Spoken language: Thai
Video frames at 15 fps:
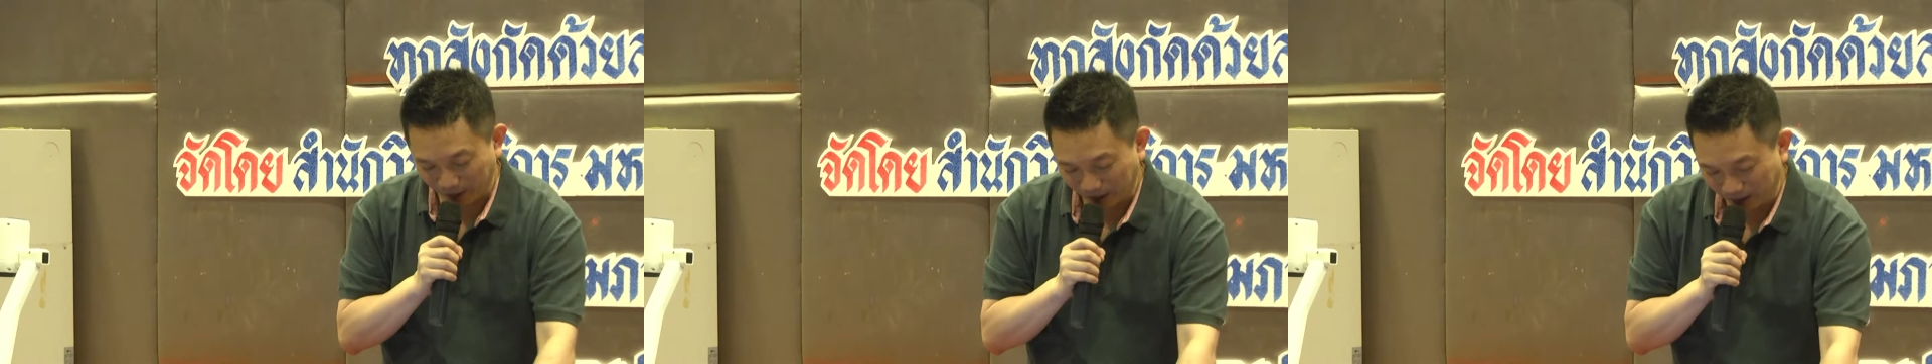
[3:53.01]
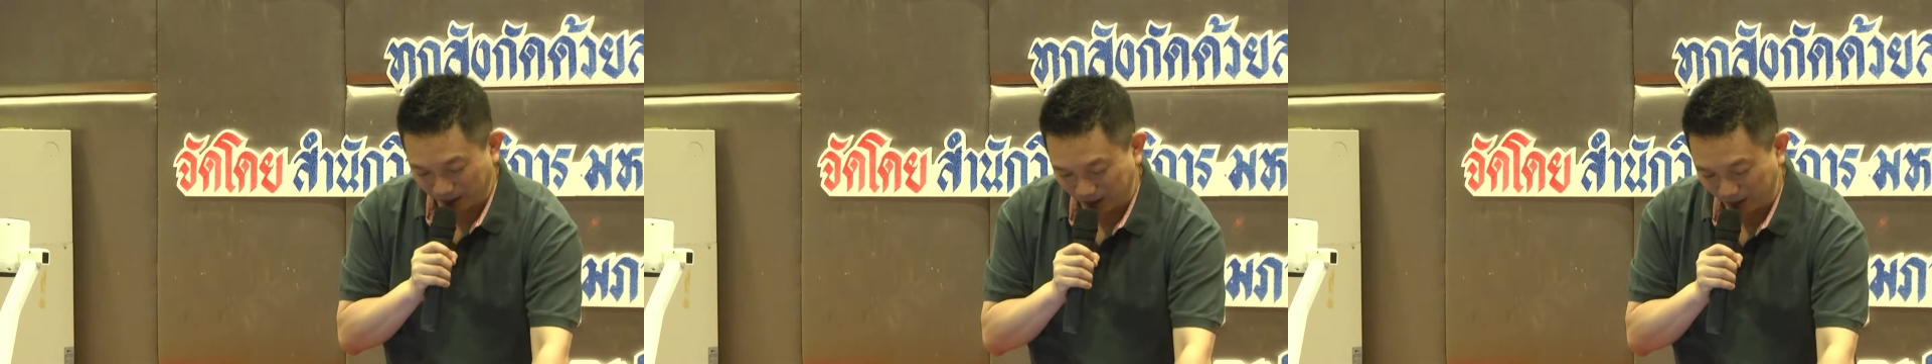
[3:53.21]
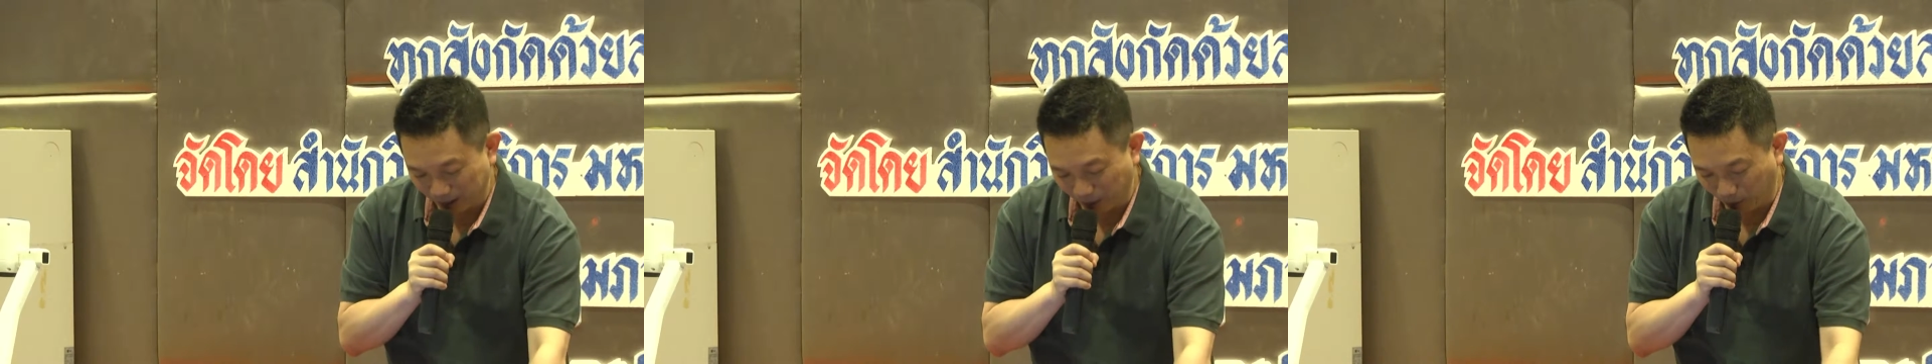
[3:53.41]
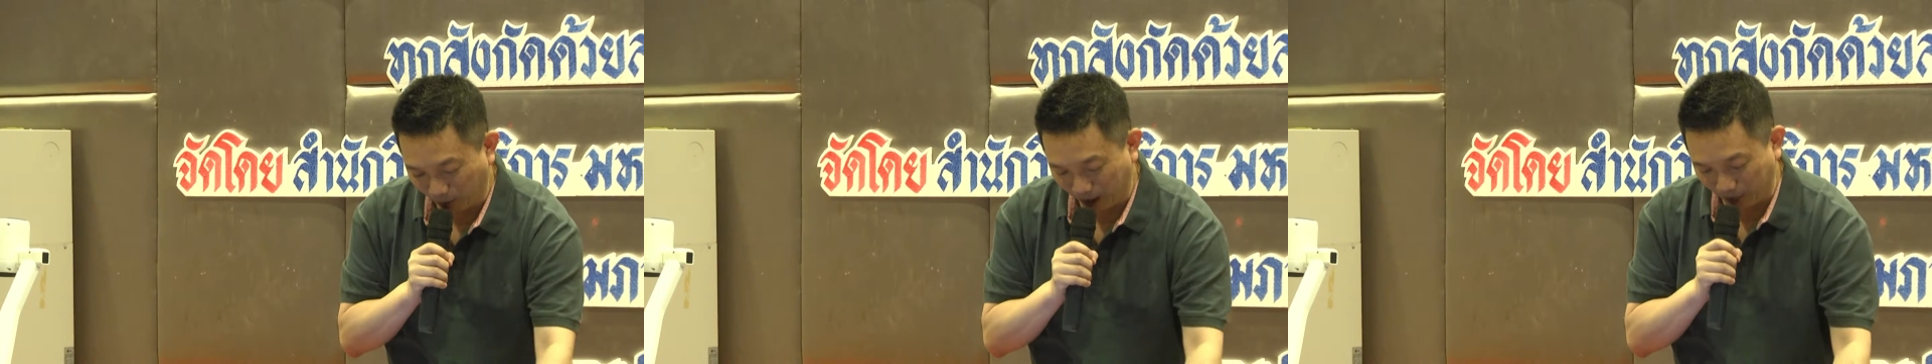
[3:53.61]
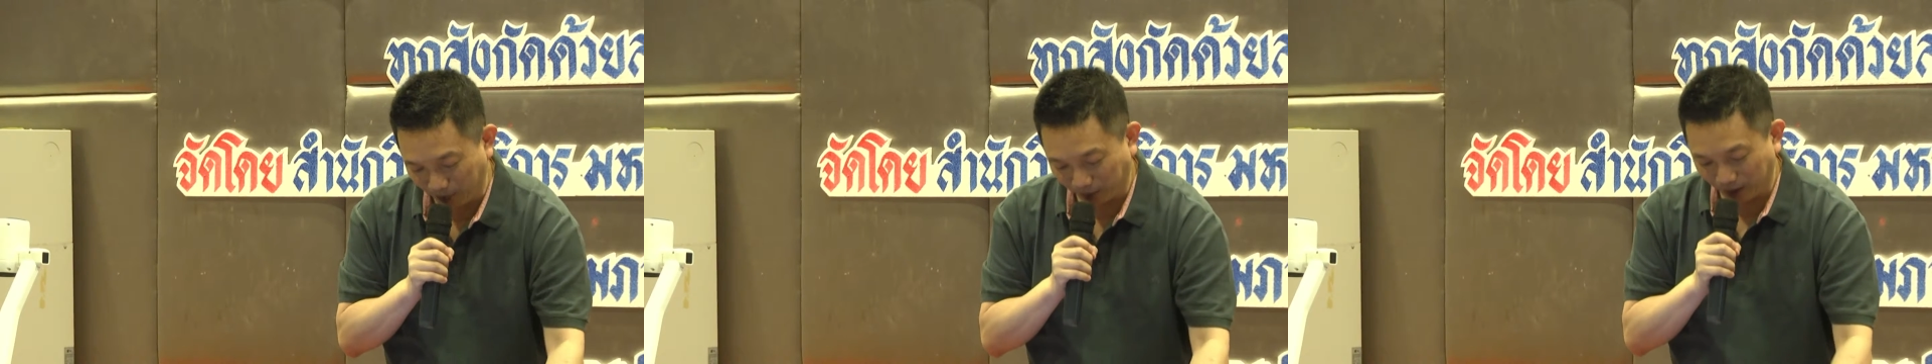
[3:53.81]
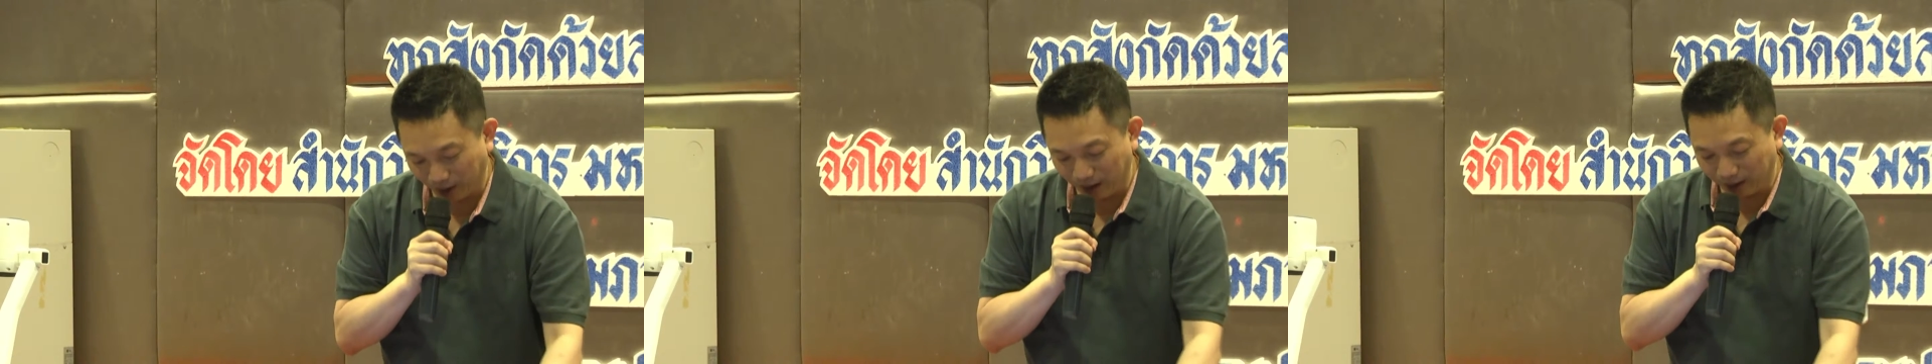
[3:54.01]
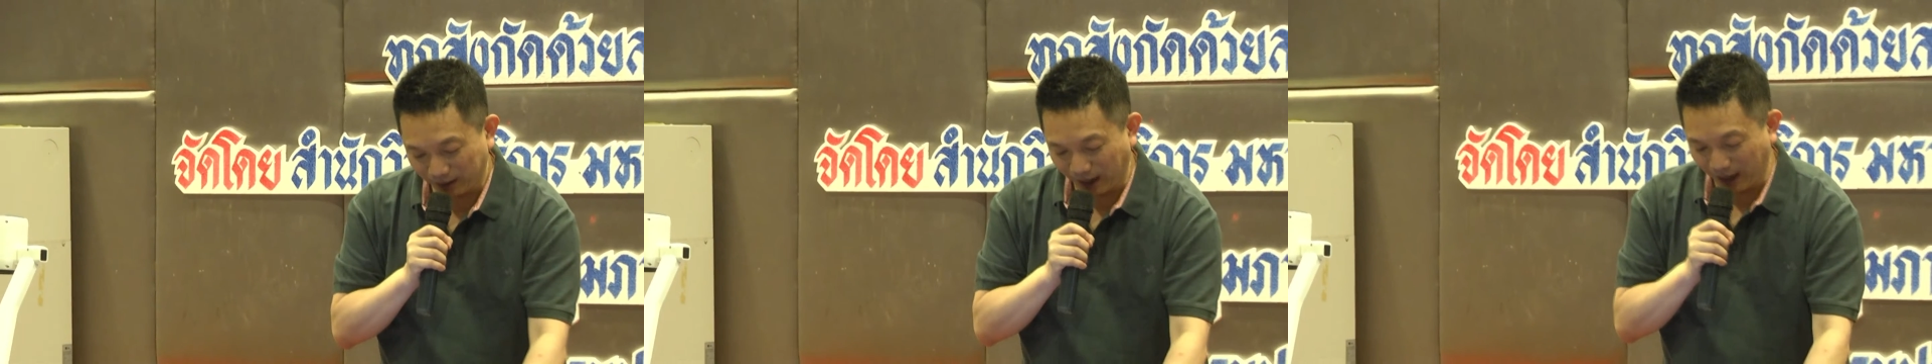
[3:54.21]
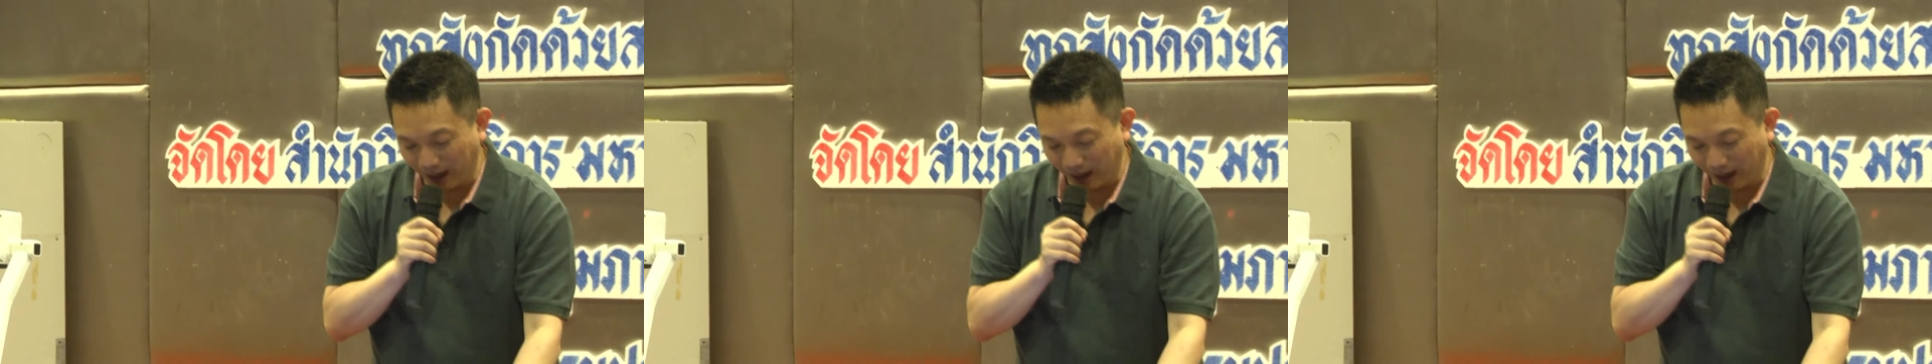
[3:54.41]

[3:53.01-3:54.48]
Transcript: ก็คือบอกว่าถ้า